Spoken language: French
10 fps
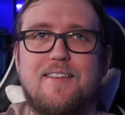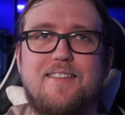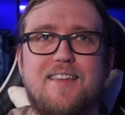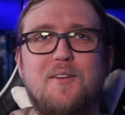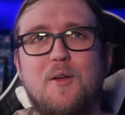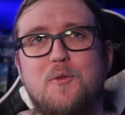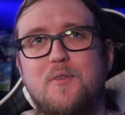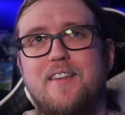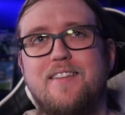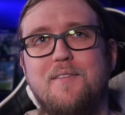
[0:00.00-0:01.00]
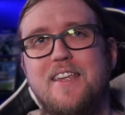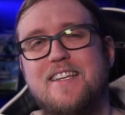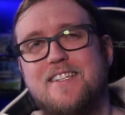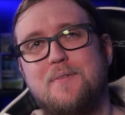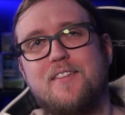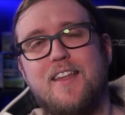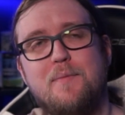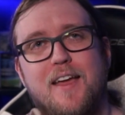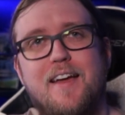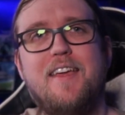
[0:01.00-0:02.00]
Salut à tous les amis, j'espère que vous
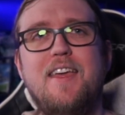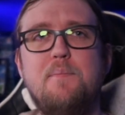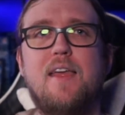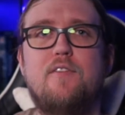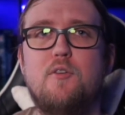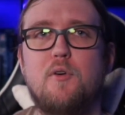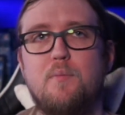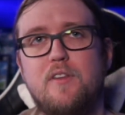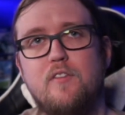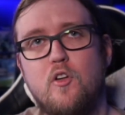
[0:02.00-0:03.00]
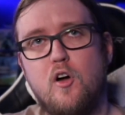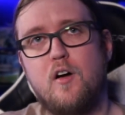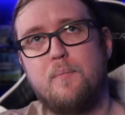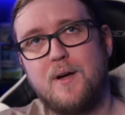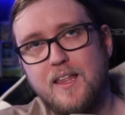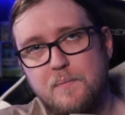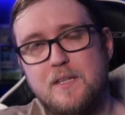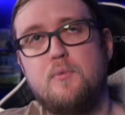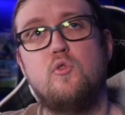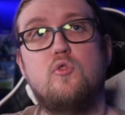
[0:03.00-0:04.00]
allez bien et bienvenue pour une petite vidéo. On va parler un
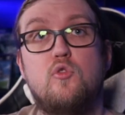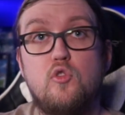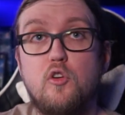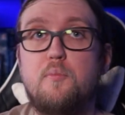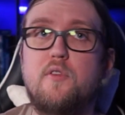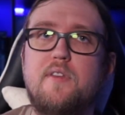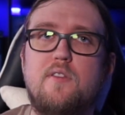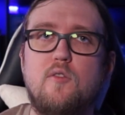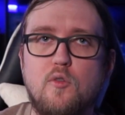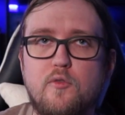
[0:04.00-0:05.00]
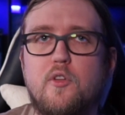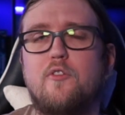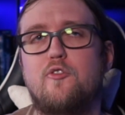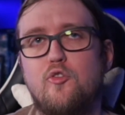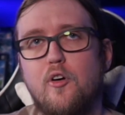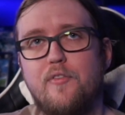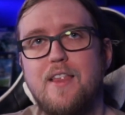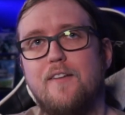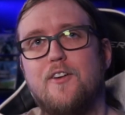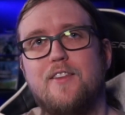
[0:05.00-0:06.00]
petit peu de deux petites news sur
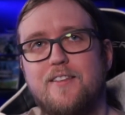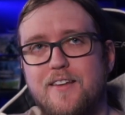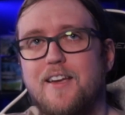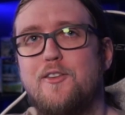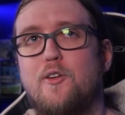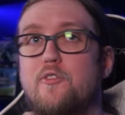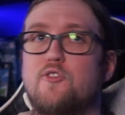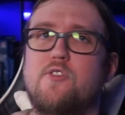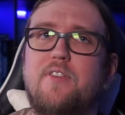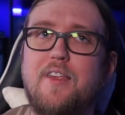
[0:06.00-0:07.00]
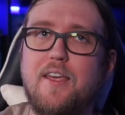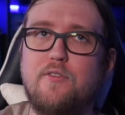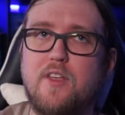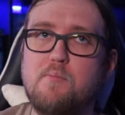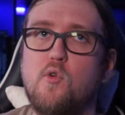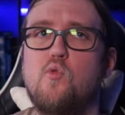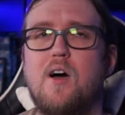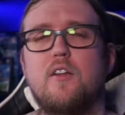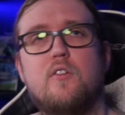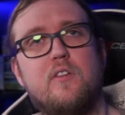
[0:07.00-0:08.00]
Final Fantasy XIV que je sais que vous êtes
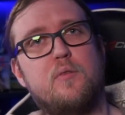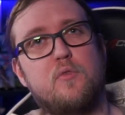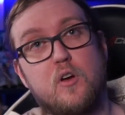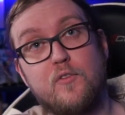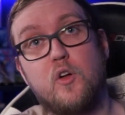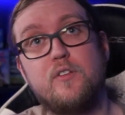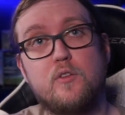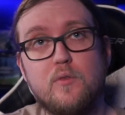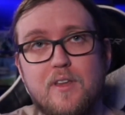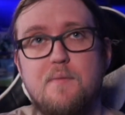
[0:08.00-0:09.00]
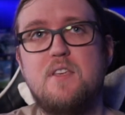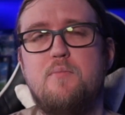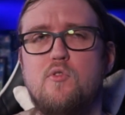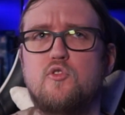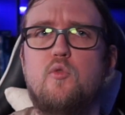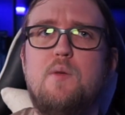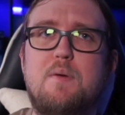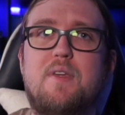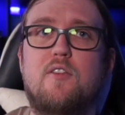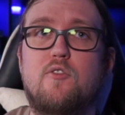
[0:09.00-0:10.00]
beaucoup à attendre et c'est pour ça qu'on va en discuter un petit peu aujourd'hui.
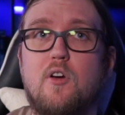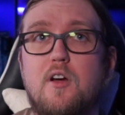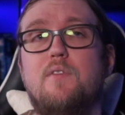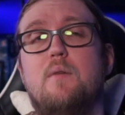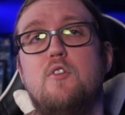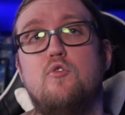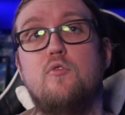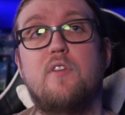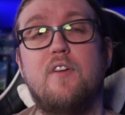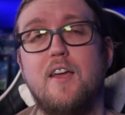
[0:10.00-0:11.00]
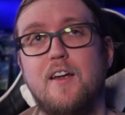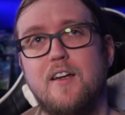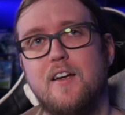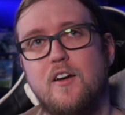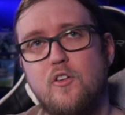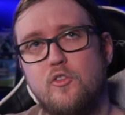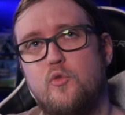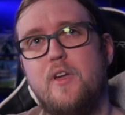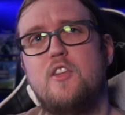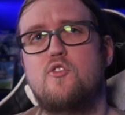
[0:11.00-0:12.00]
Mais bien sûr, comme d'habitude, vous avez le
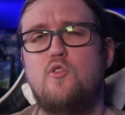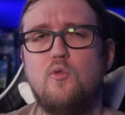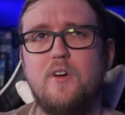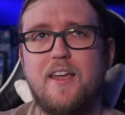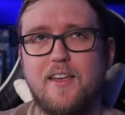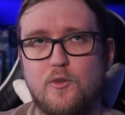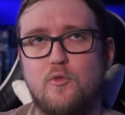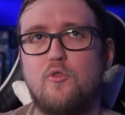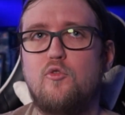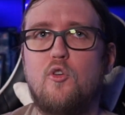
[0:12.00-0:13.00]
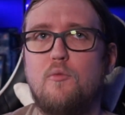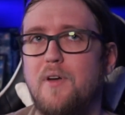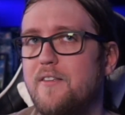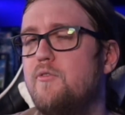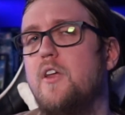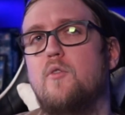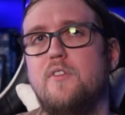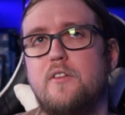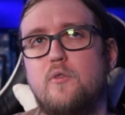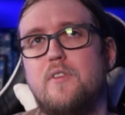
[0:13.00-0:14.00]
Twitch, tous les réseaux sociaux en bas si vous voulez
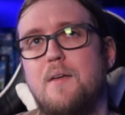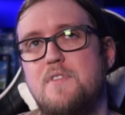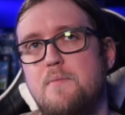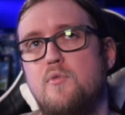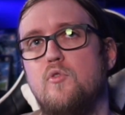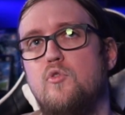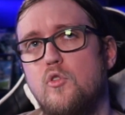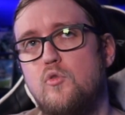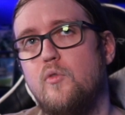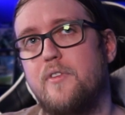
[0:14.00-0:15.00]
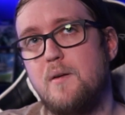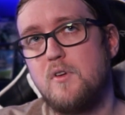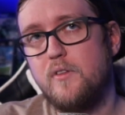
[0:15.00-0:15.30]
qu'on discute un petit peu de tout ça.